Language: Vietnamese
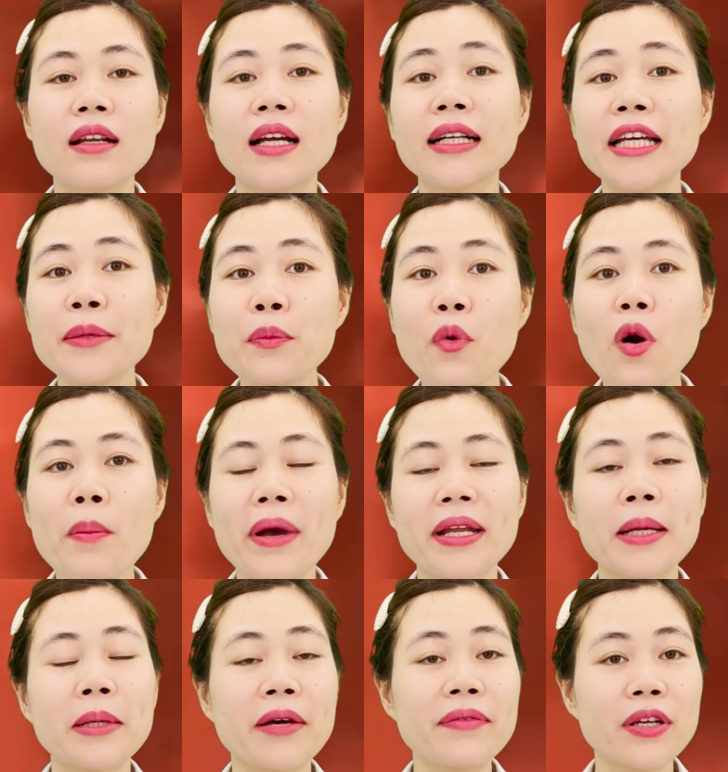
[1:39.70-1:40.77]
là khi mua máy
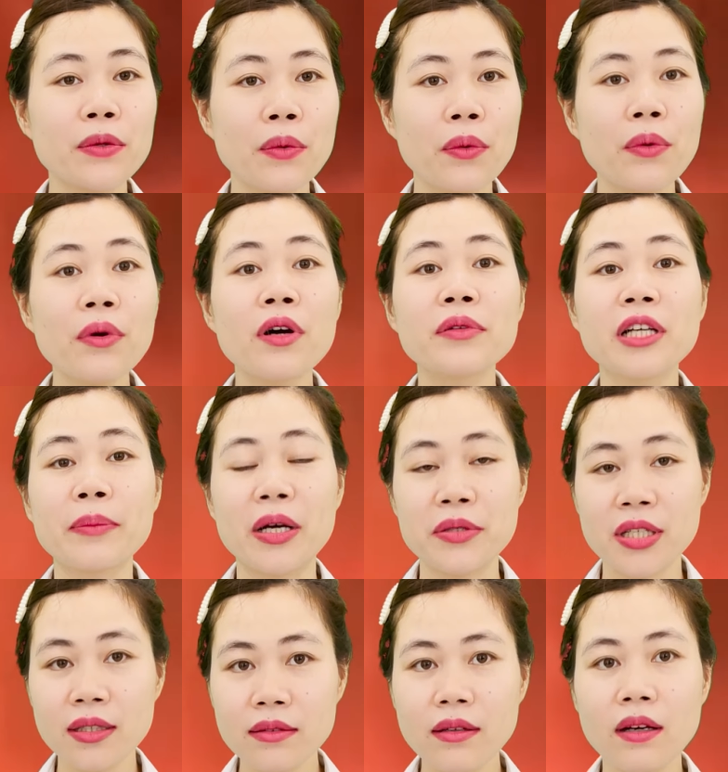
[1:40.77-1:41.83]
làm đá viên cũ không đảm bảo
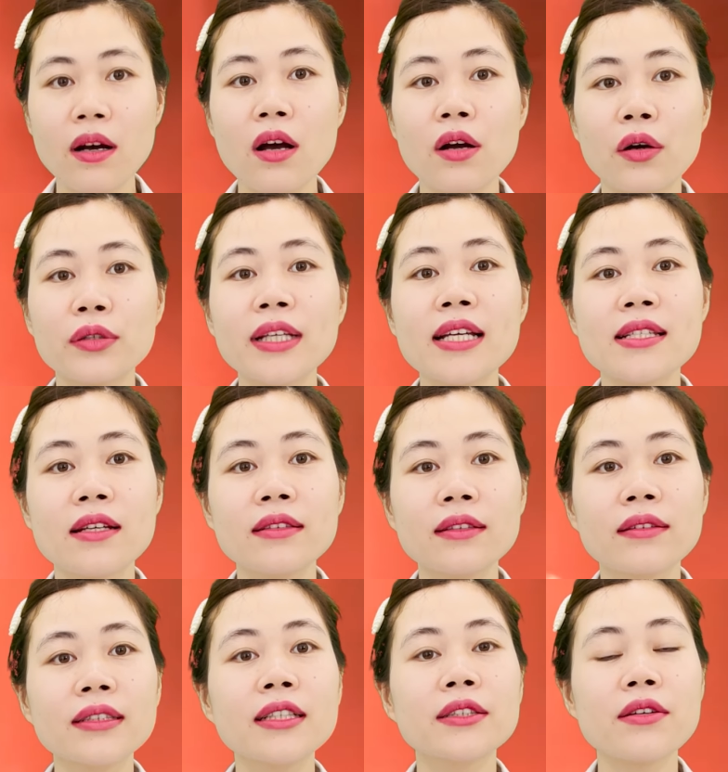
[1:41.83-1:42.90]
chất lượng có thể dẫn
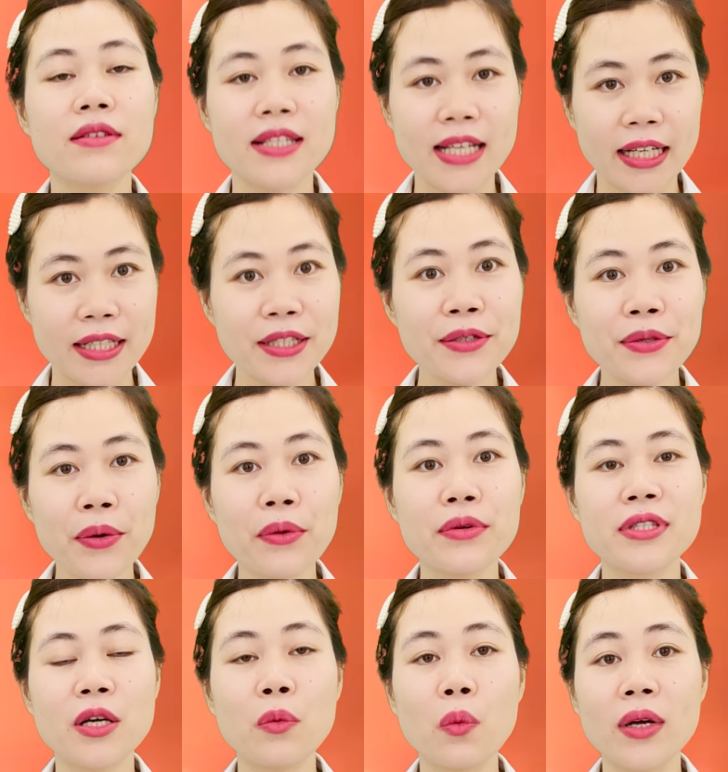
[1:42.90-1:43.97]
tới hiện tượng cháy nổ
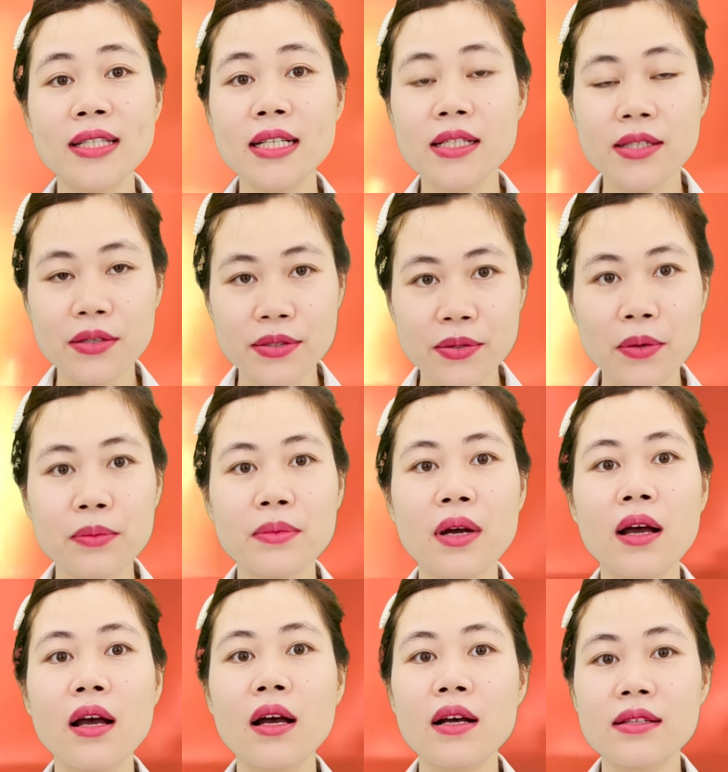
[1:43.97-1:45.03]
trong quá trình sử dụng,
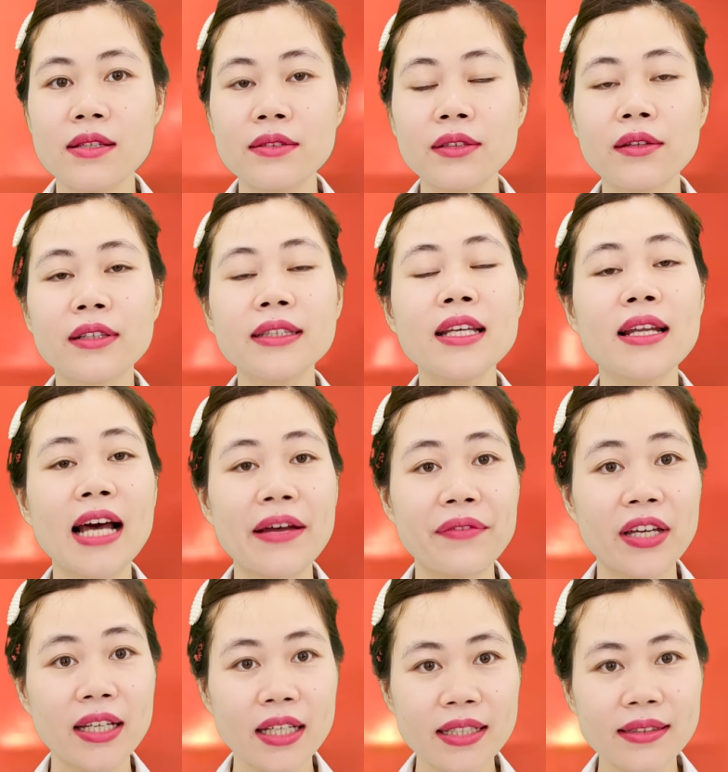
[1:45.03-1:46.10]
dẫn tới thiệt hại về
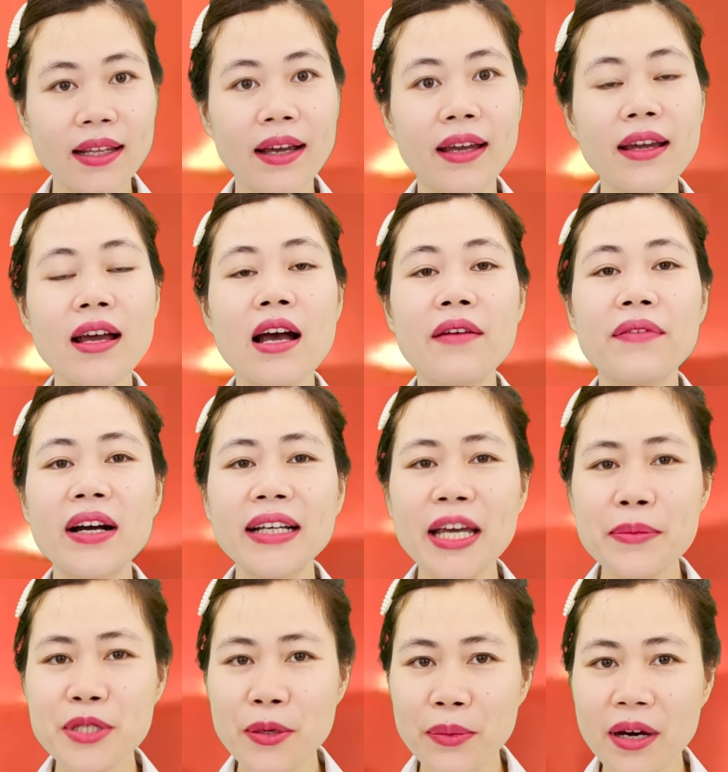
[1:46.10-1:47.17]
kinh tế và nghiêm
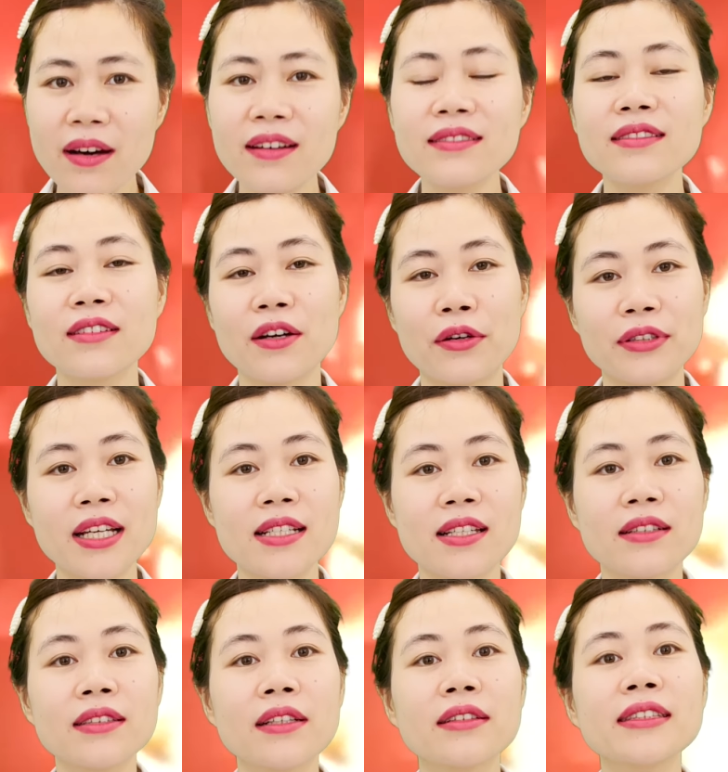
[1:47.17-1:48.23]
trọng hơn có thể dẫn
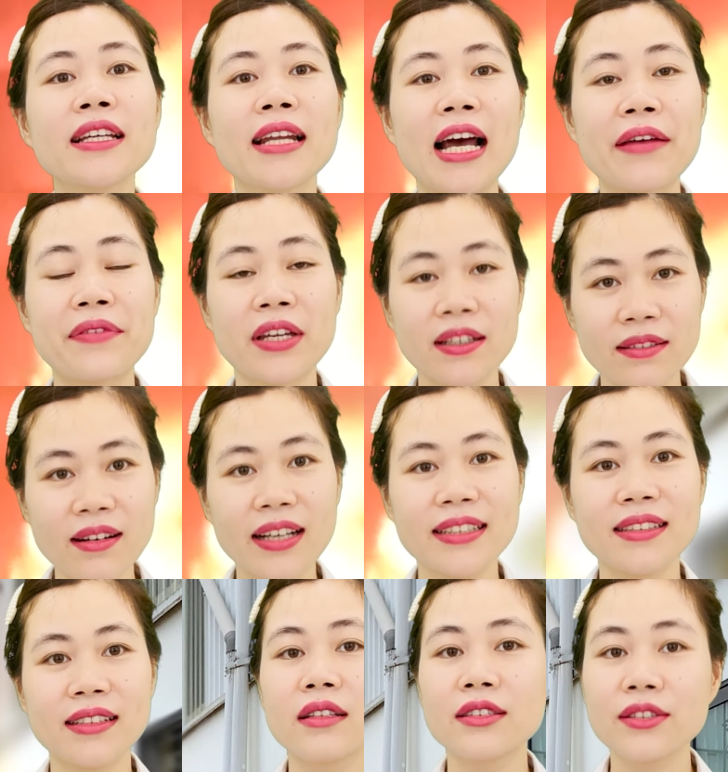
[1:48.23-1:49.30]
tới thiệt hại về người.
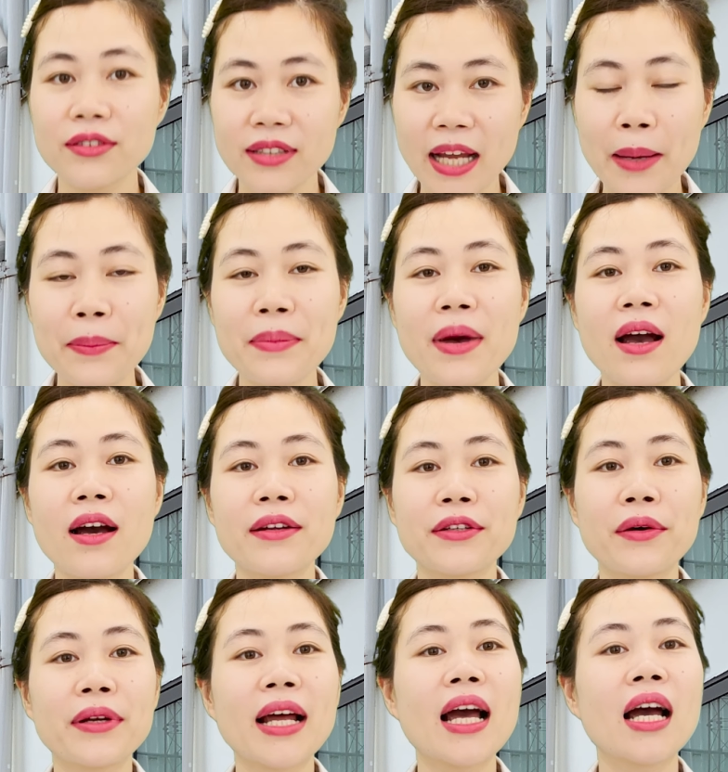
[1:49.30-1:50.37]
Thứ năm, đó
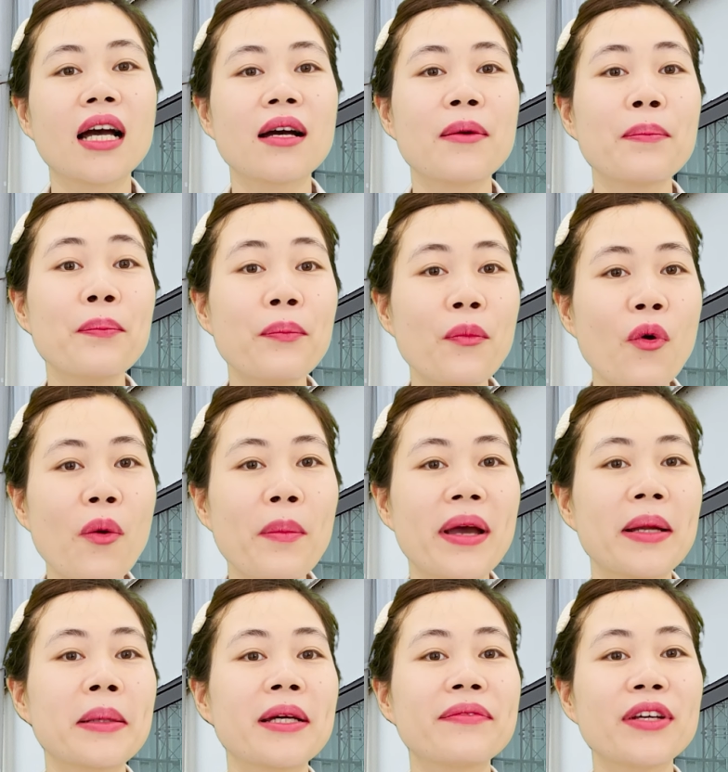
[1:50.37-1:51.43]
là mua máy
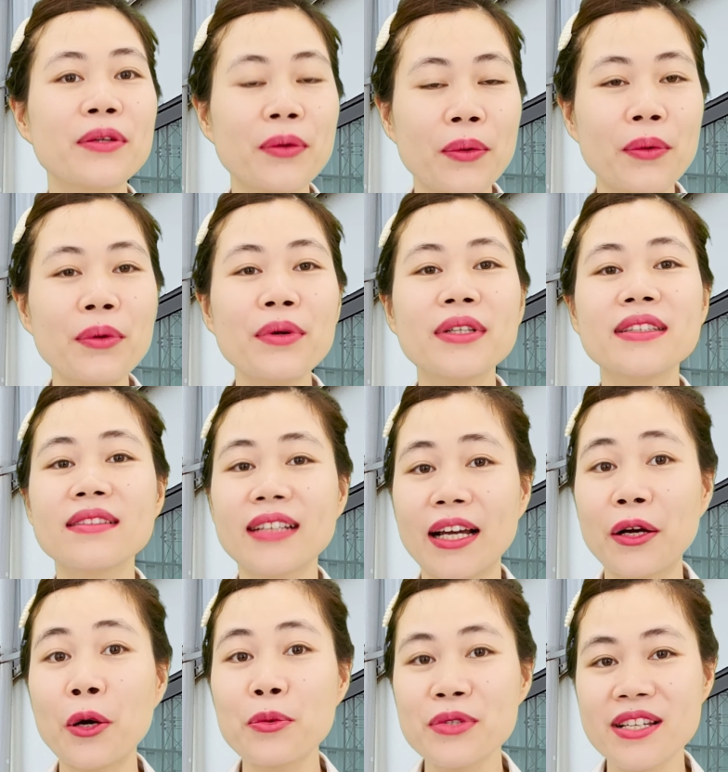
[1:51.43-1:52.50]
làm đá viên cũ nhưng lại
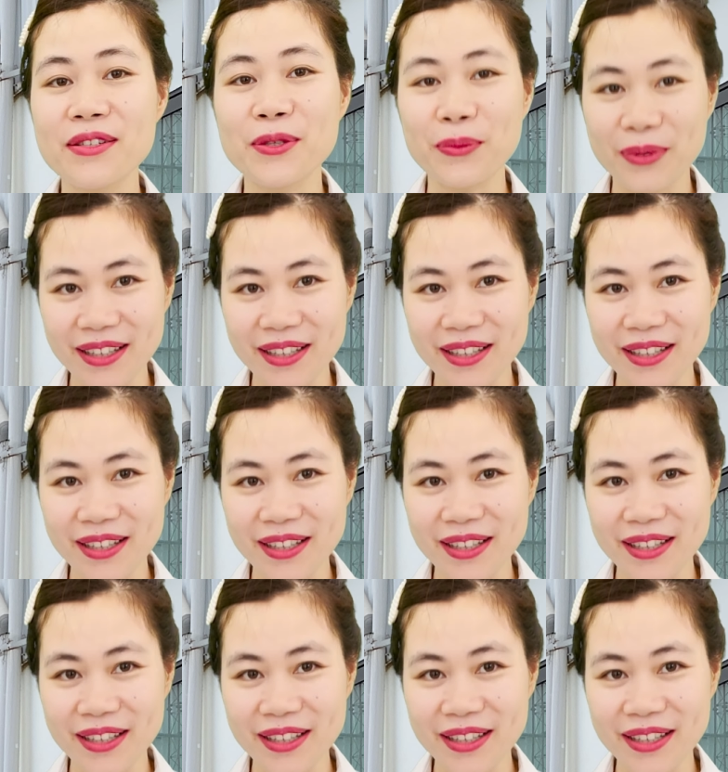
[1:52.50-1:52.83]
không sử dụng